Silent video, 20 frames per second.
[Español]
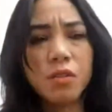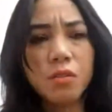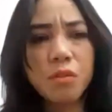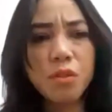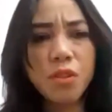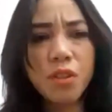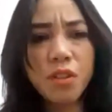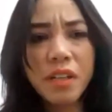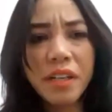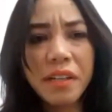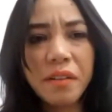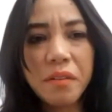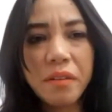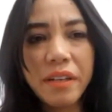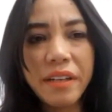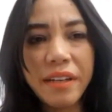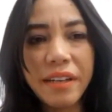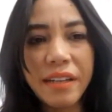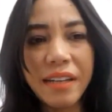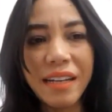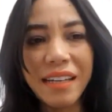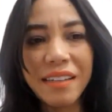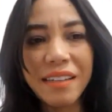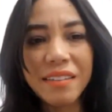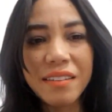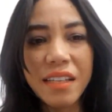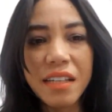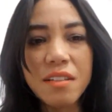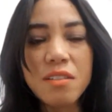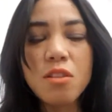no creo que la
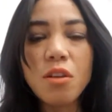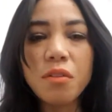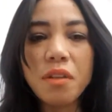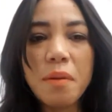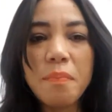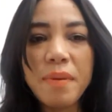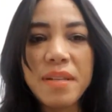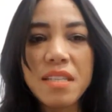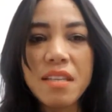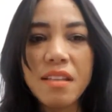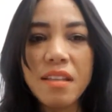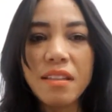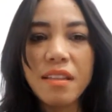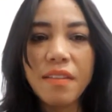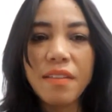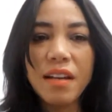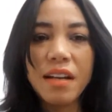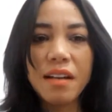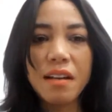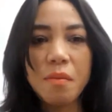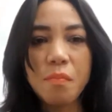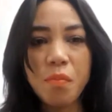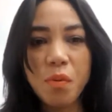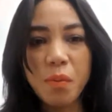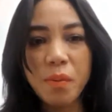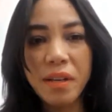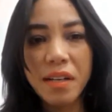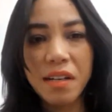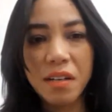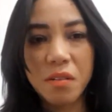intención del presidente de la
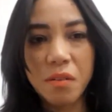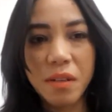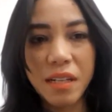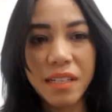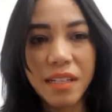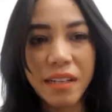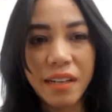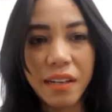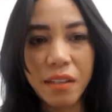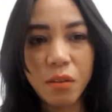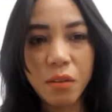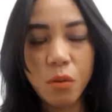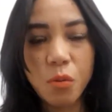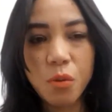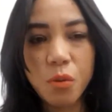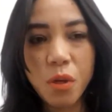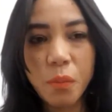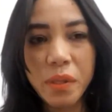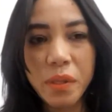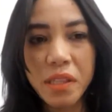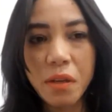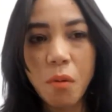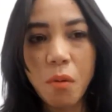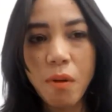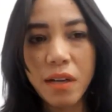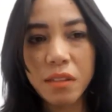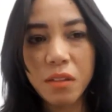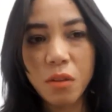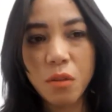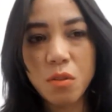República con el decreto
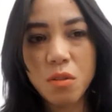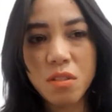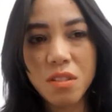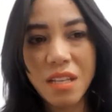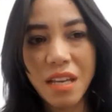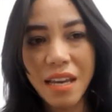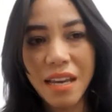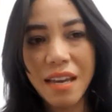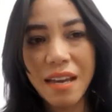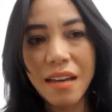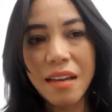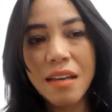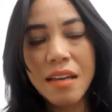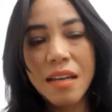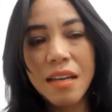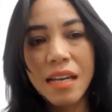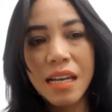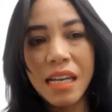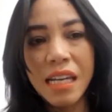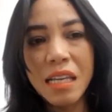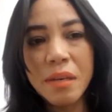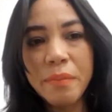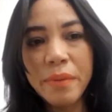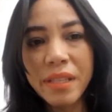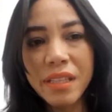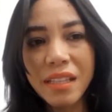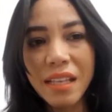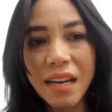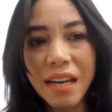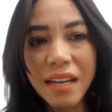124 sea
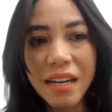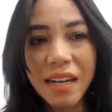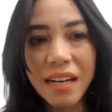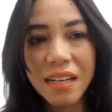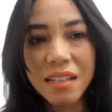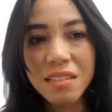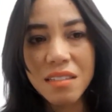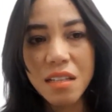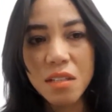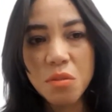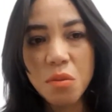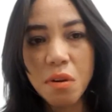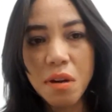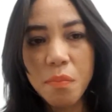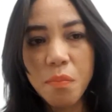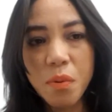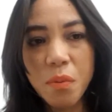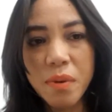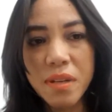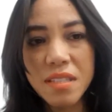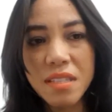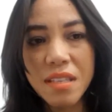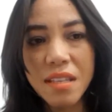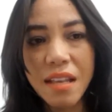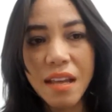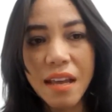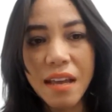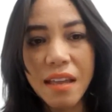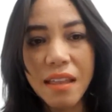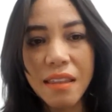limitar el acceso a la
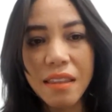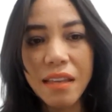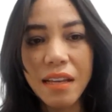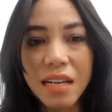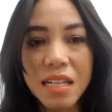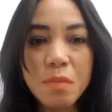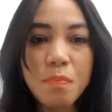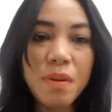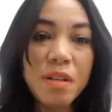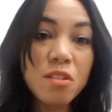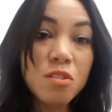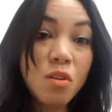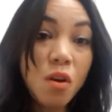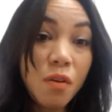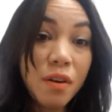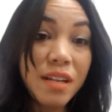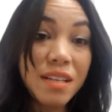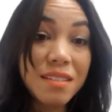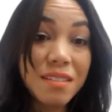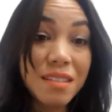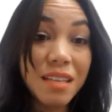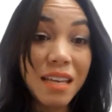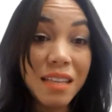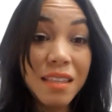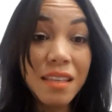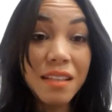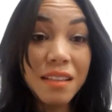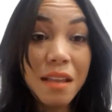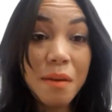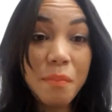publicidad de las personas
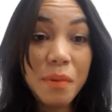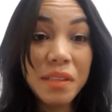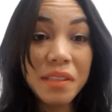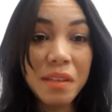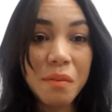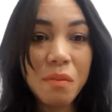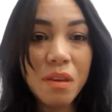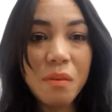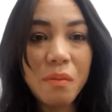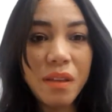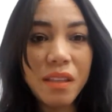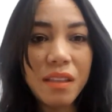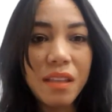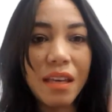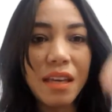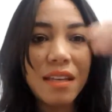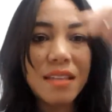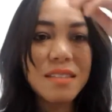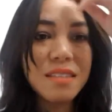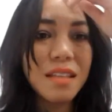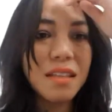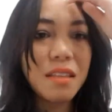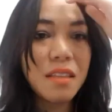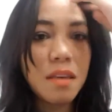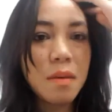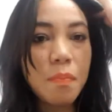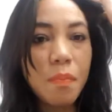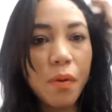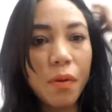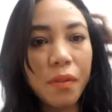que dignamente viven de este
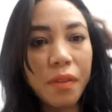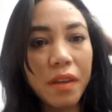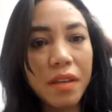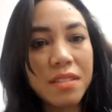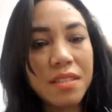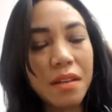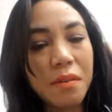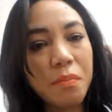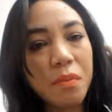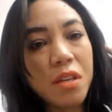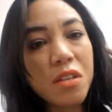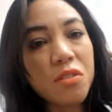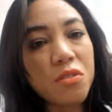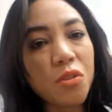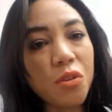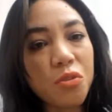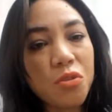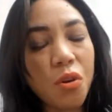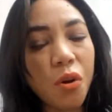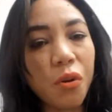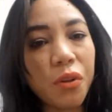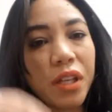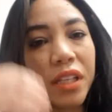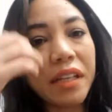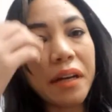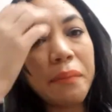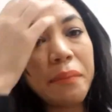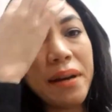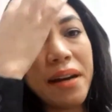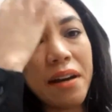tipo de servicios o
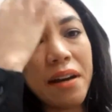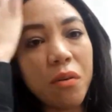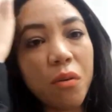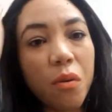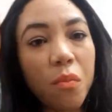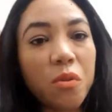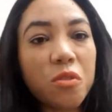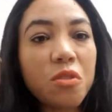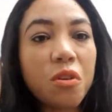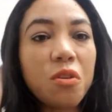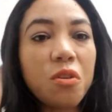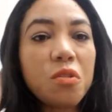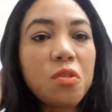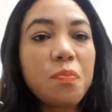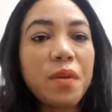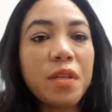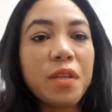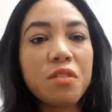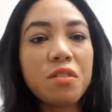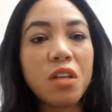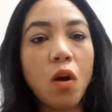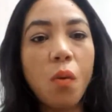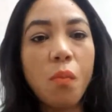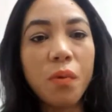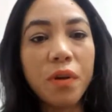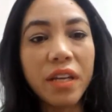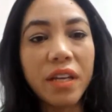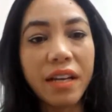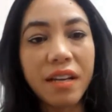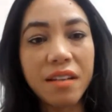de trabajo, como son los medios de
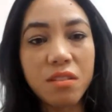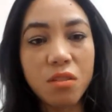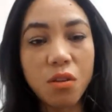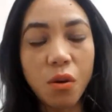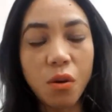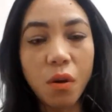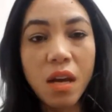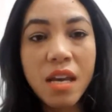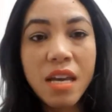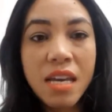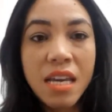comunicación,